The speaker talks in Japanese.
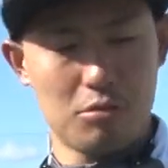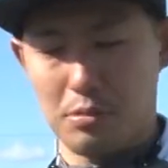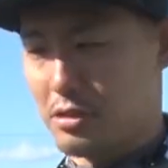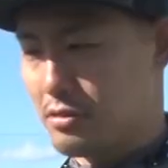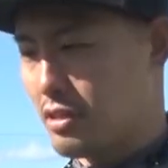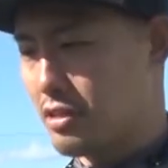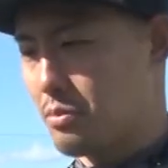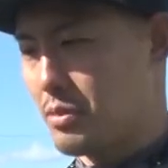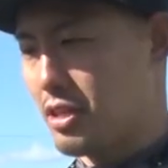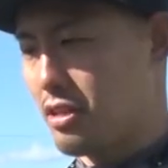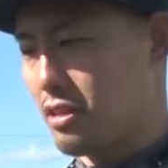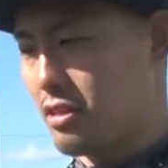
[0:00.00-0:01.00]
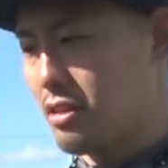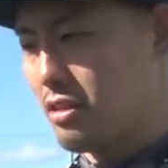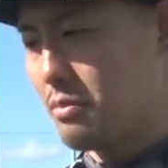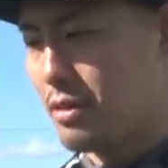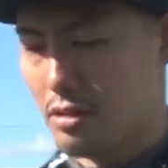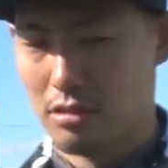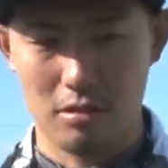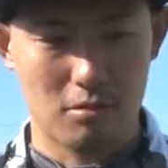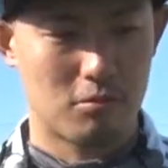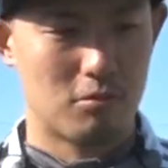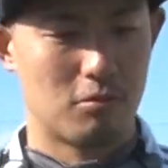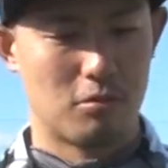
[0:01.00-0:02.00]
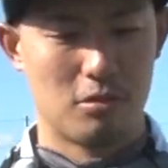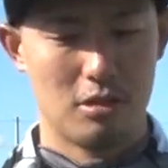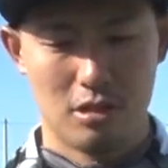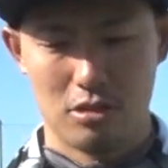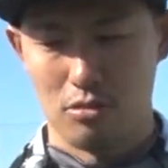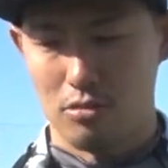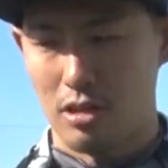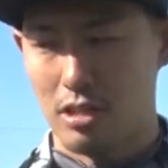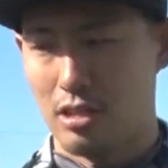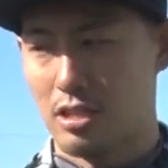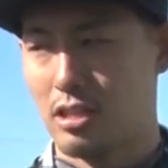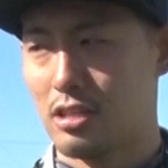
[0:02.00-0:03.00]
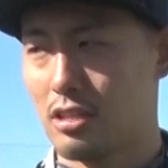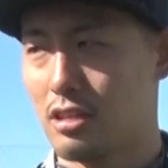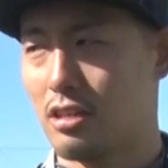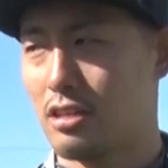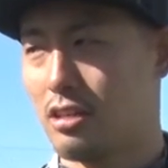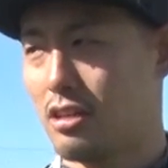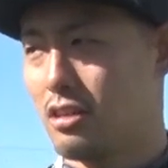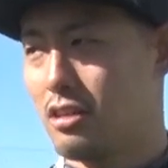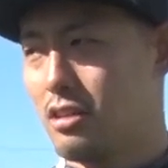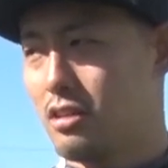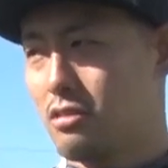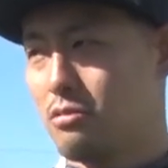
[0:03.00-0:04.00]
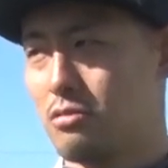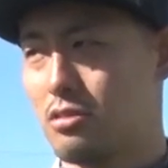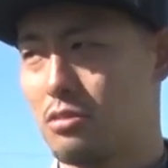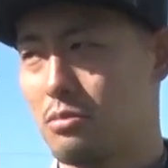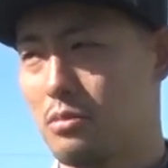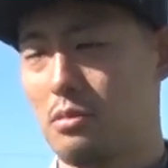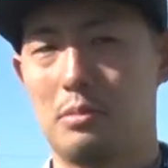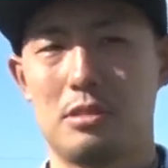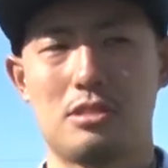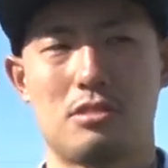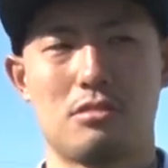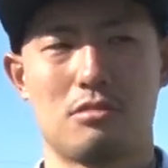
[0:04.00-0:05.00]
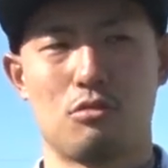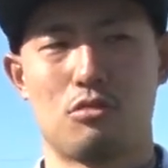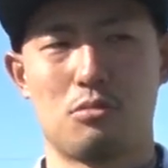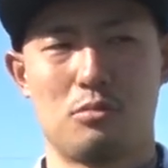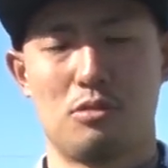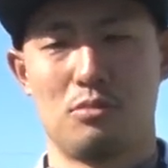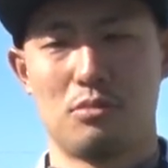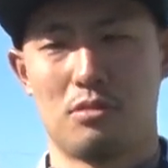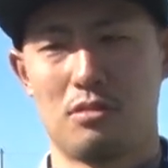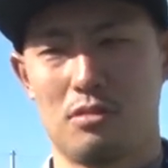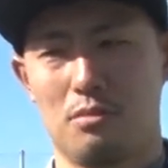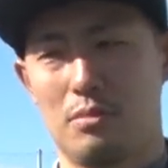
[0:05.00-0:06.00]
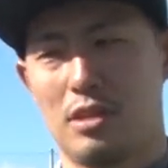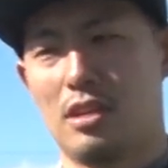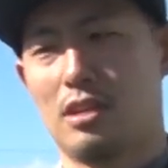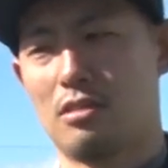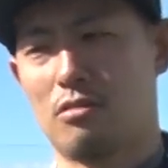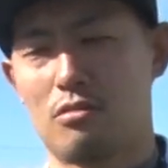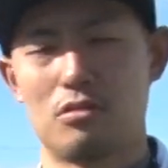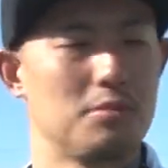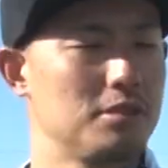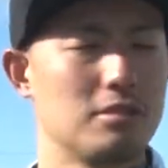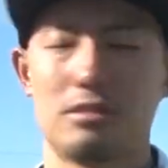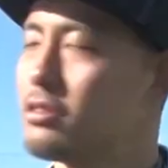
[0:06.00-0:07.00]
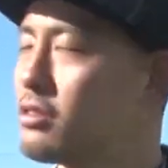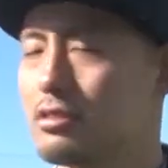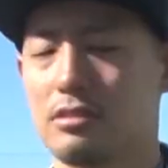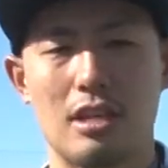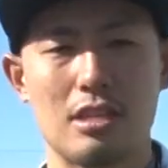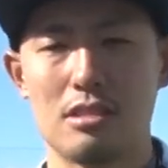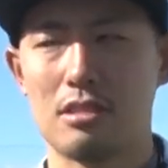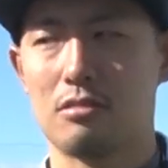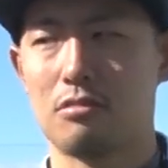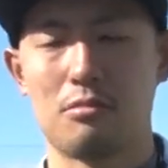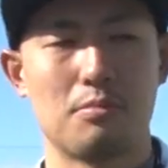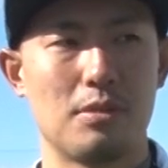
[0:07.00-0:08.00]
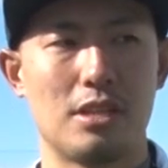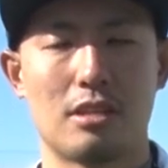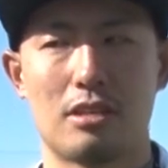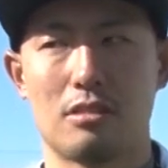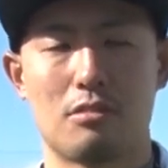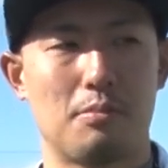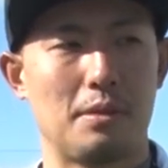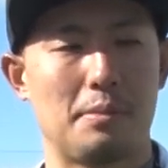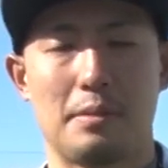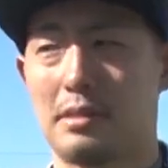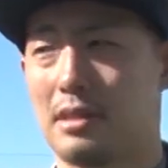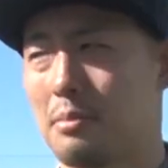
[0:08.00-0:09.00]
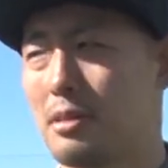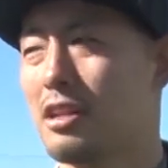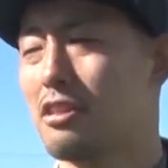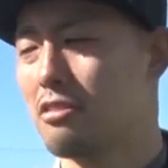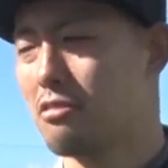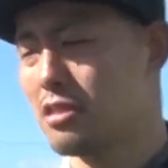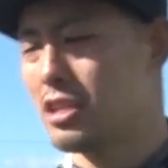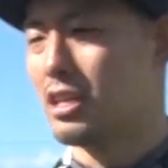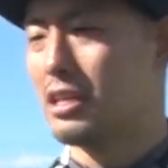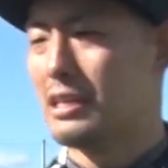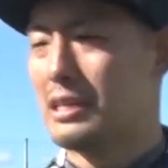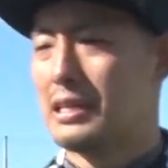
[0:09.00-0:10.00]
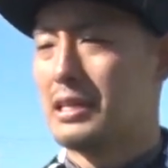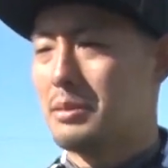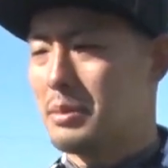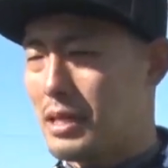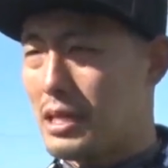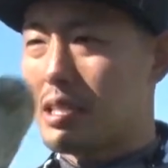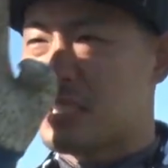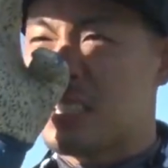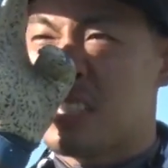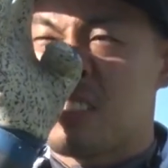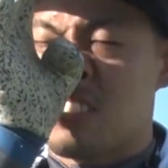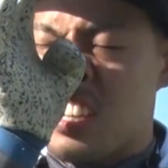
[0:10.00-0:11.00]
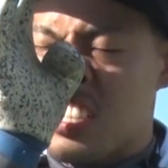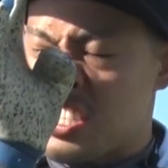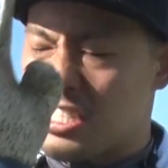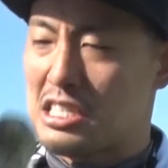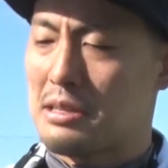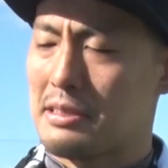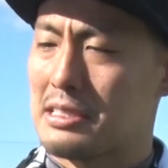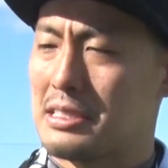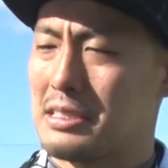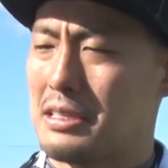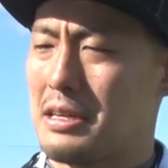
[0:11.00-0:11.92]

う首踏んないと見れないんで、まあ、ある程度こうちょっと体開きながらこっちも見つつこっちも目でこう首振る振らずにこう目だけでこうパパって見れるように、まあ、っていうのは意識してます